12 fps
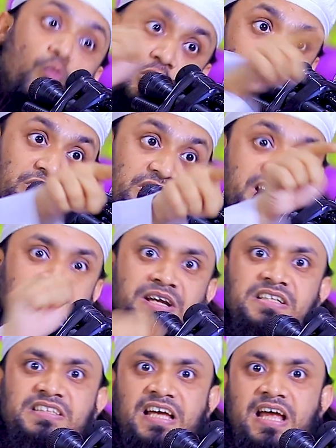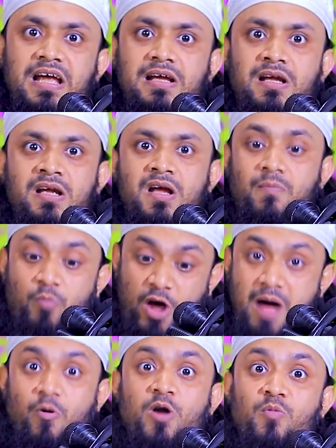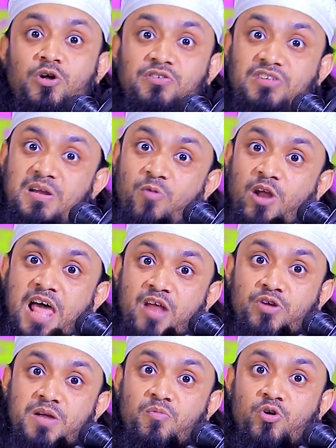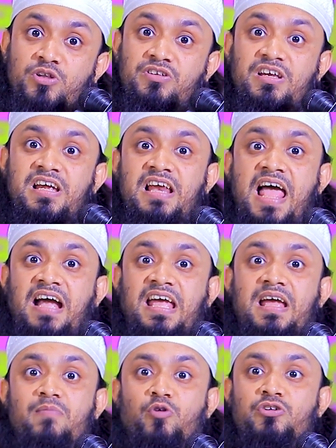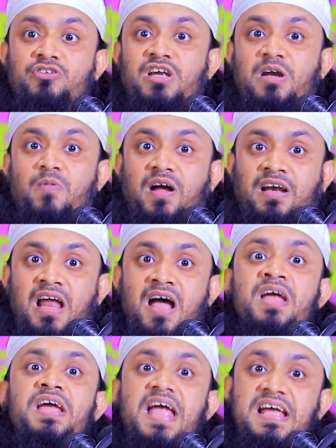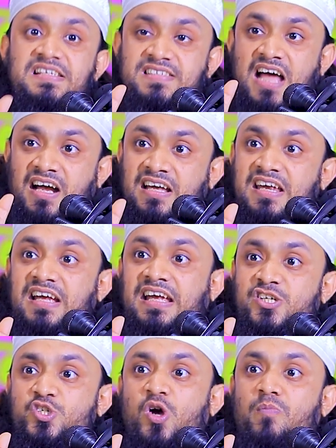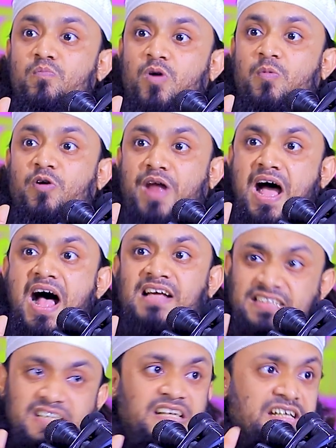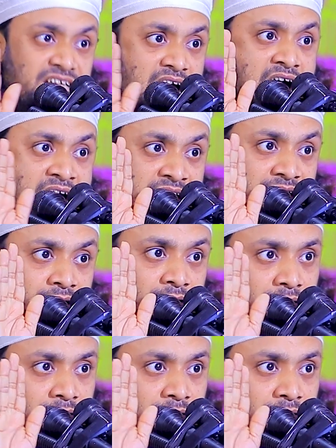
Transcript: মন্ত্রী নিজে বরাবর মন্ত্রী বলে আর উনি মন্ত্রী লেখে মন্ত্রীর ভাগনা এই চাকরি কি সম্ভাবনা আছে কি নাই